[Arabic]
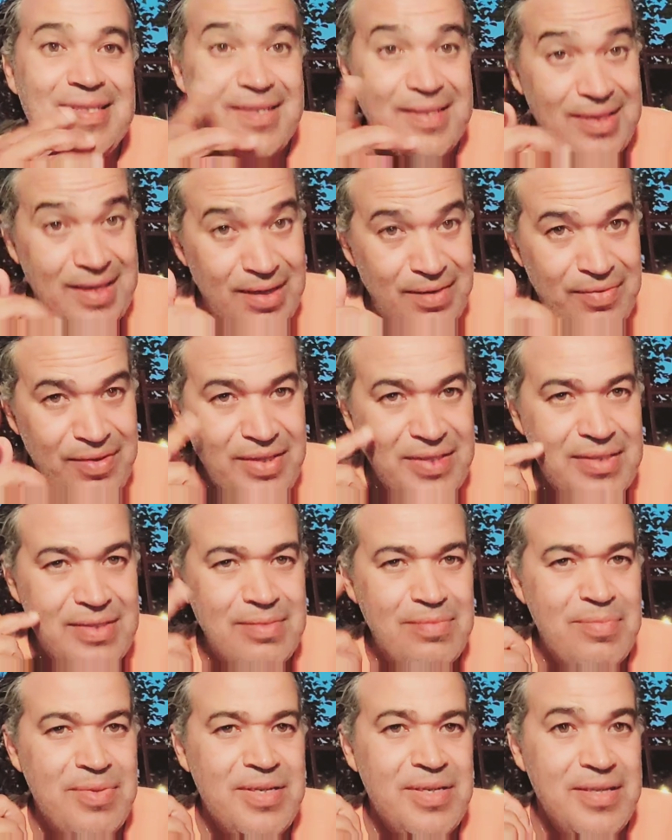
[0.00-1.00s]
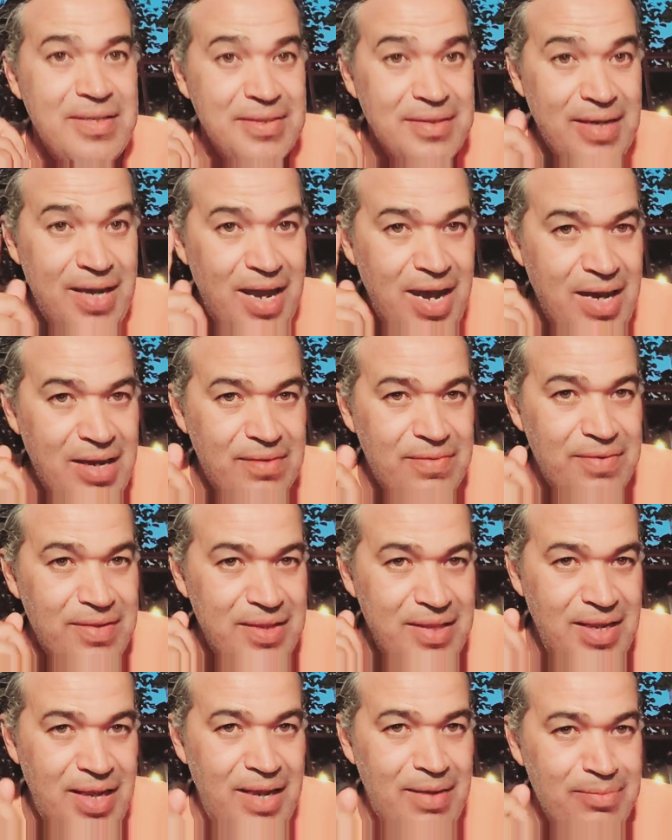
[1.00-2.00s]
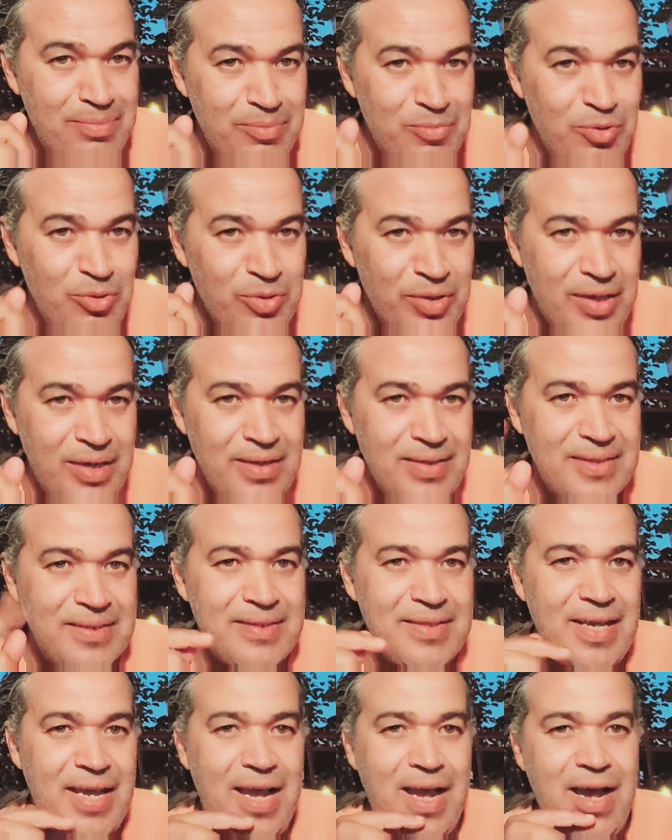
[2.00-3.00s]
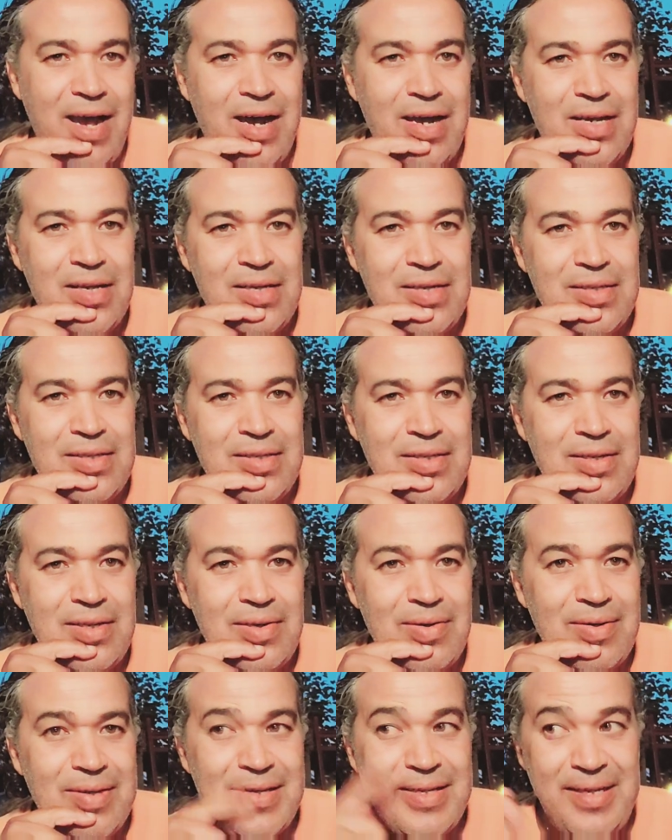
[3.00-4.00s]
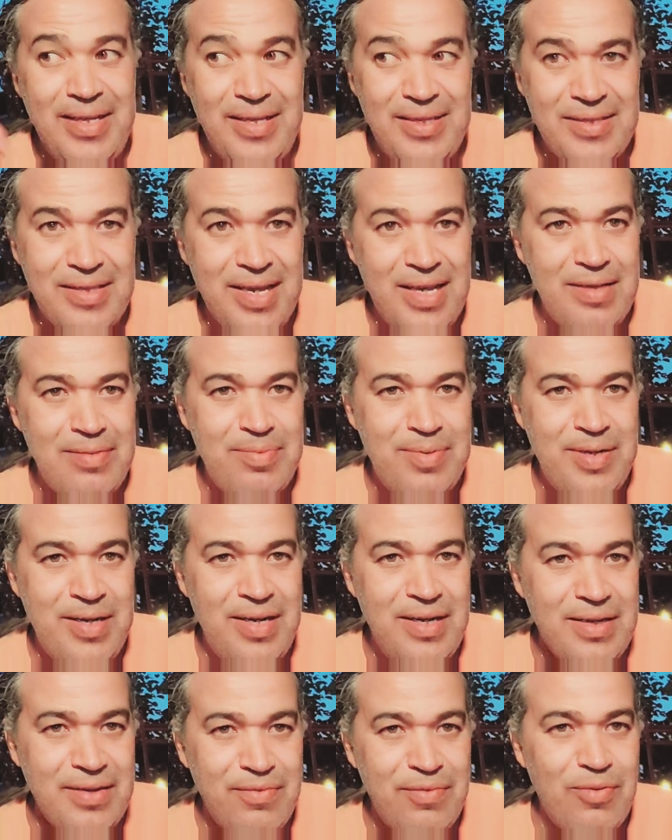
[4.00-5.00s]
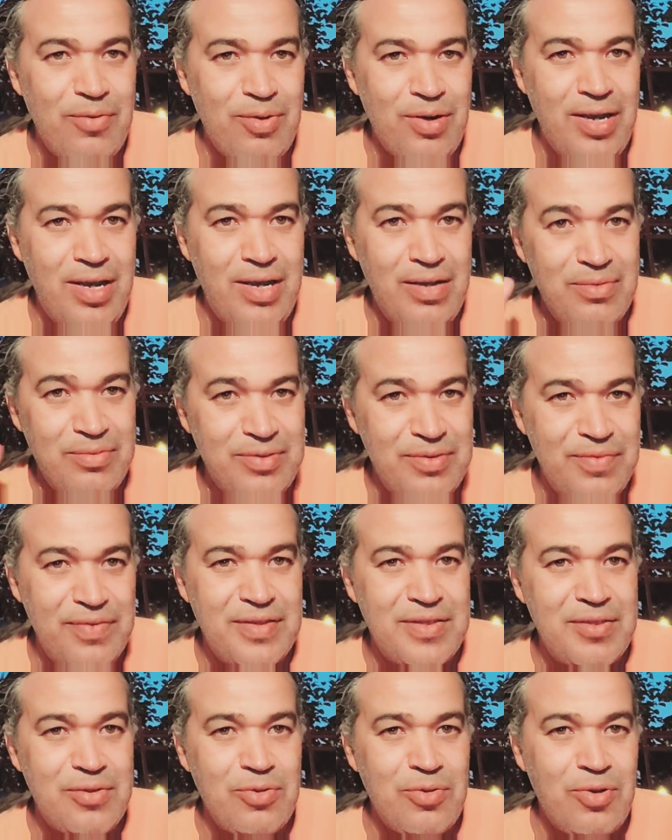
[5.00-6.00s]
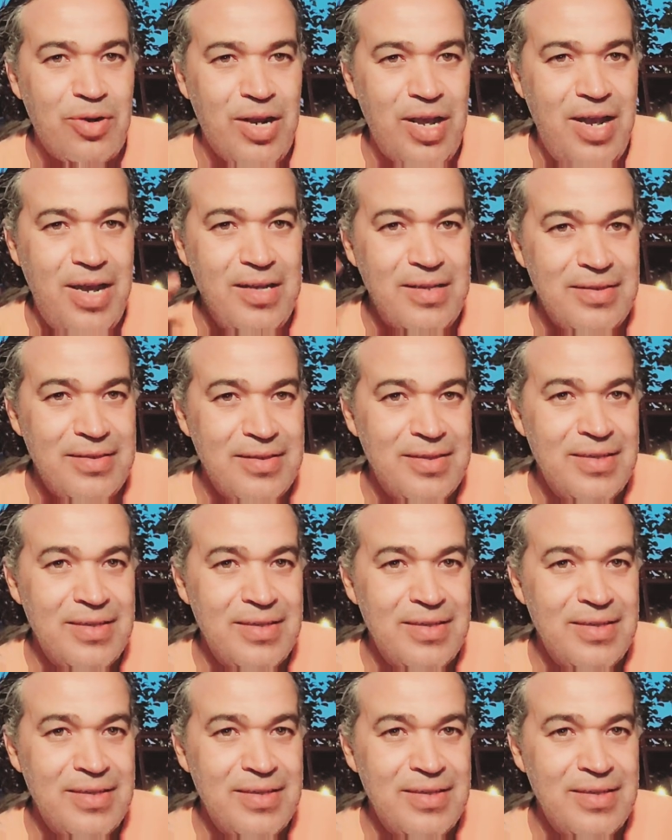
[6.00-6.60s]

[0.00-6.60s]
تعرف حسن مني تعرف عارف اللي الحم مدير الصحه لكن حيت كاتبين عليك في القران وانت القران